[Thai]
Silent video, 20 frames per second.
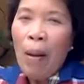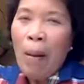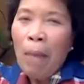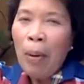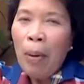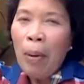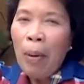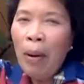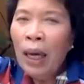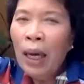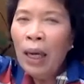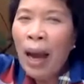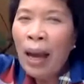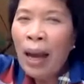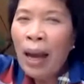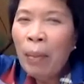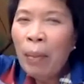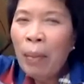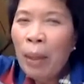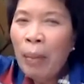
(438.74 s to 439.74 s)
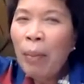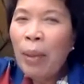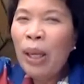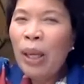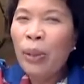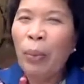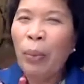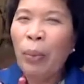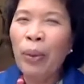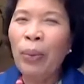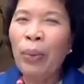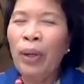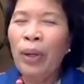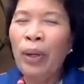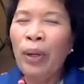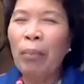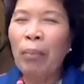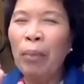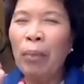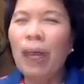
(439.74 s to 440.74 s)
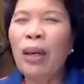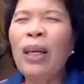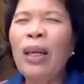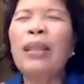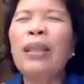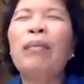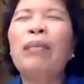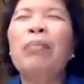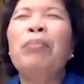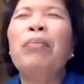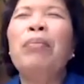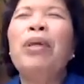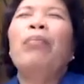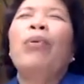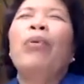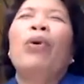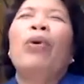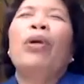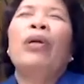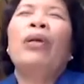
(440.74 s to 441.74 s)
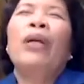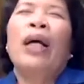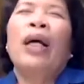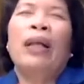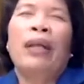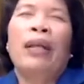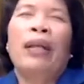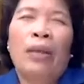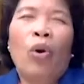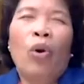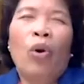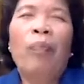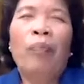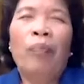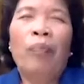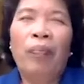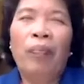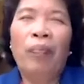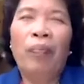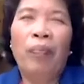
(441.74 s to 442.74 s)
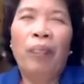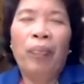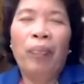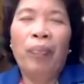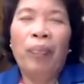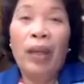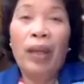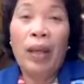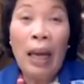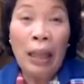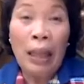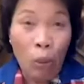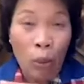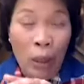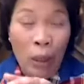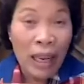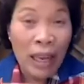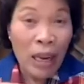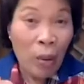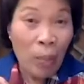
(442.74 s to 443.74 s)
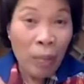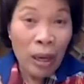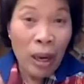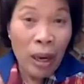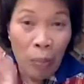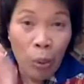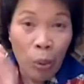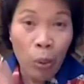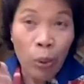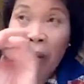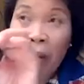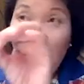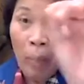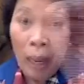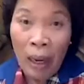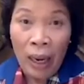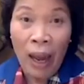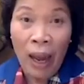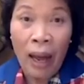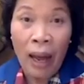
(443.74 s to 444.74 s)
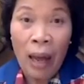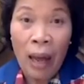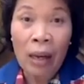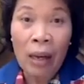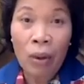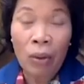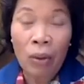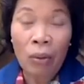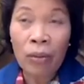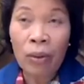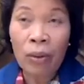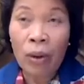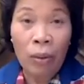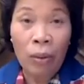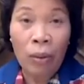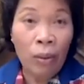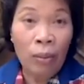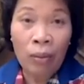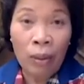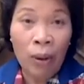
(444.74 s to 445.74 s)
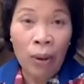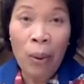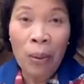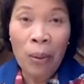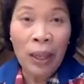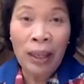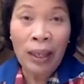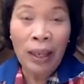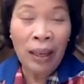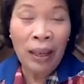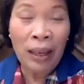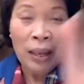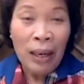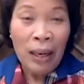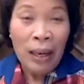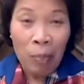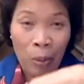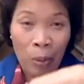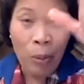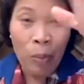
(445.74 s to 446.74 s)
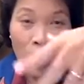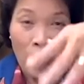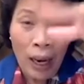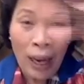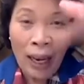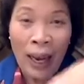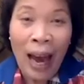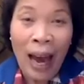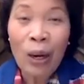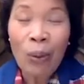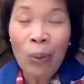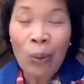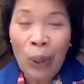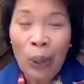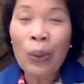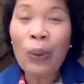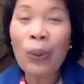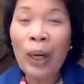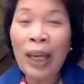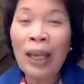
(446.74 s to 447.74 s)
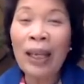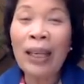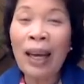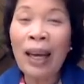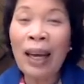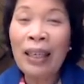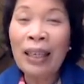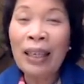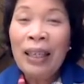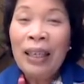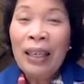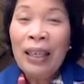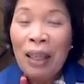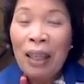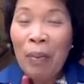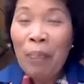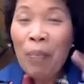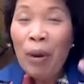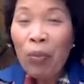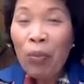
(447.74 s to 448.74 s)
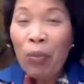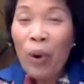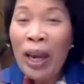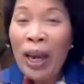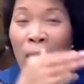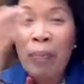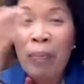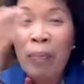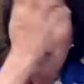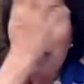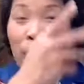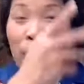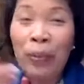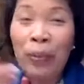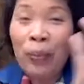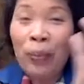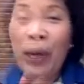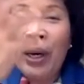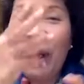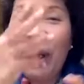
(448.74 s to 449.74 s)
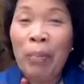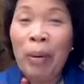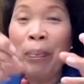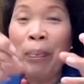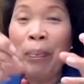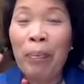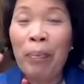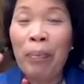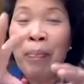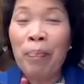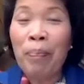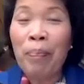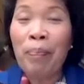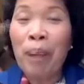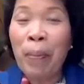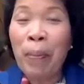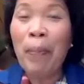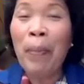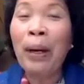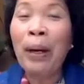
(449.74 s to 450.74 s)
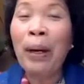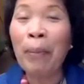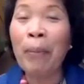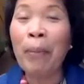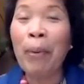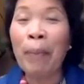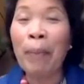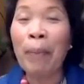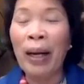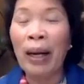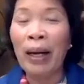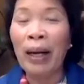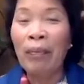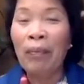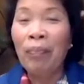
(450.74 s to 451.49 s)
พอพลังงานที่มันไม่สมดุลเนี่ย มันก็เลยมีผลเนี่ยกระทบอ่ะตรงนี้เราไม่ได้พูดถึงปัญหาของของโลกเลยนะเราพูดพลังงานล้วนๆเลยนะที่มันวิ่งแบบวิ่งแบบไม่ไม่เป็นระบบอะ